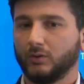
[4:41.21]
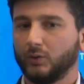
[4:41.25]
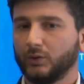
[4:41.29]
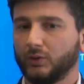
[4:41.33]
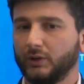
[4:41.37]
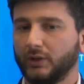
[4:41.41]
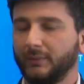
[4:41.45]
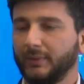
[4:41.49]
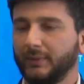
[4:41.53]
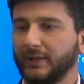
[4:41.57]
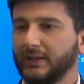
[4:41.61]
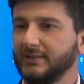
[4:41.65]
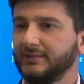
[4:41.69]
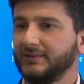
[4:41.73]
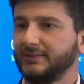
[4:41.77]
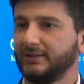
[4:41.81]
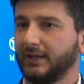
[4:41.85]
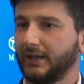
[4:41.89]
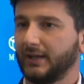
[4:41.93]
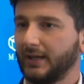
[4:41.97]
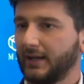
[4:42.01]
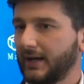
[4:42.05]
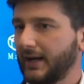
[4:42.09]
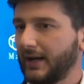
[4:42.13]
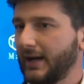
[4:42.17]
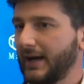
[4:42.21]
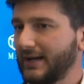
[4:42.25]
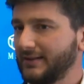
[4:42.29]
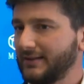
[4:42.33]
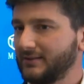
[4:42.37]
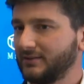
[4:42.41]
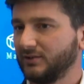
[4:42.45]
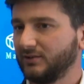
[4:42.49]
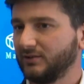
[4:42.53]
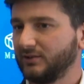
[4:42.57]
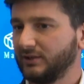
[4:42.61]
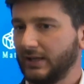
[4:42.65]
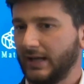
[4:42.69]
ottimisti che il
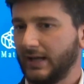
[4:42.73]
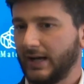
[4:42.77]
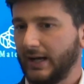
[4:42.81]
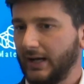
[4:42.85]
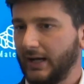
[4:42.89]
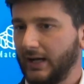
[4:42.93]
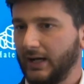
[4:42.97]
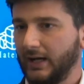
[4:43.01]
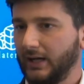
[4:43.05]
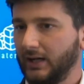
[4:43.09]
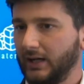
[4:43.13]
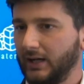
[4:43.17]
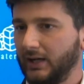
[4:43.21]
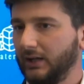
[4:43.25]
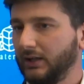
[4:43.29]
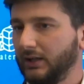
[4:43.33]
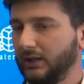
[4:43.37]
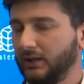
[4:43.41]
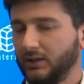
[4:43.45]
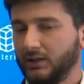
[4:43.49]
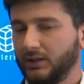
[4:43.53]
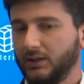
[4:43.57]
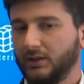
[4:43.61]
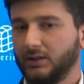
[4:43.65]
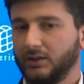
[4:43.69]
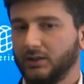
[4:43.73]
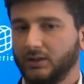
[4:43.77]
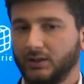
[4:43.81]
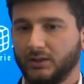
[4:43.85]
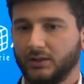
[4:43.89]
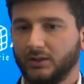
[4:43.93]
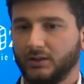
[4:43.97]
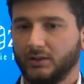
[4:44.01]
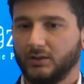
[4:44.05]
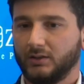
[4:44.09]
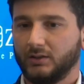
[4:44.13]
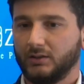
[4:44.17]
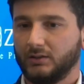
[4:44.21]
ragazzo sia
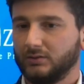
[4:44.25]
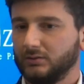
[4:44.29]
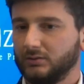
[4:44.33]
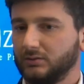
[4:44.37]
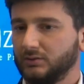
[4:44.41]
eh,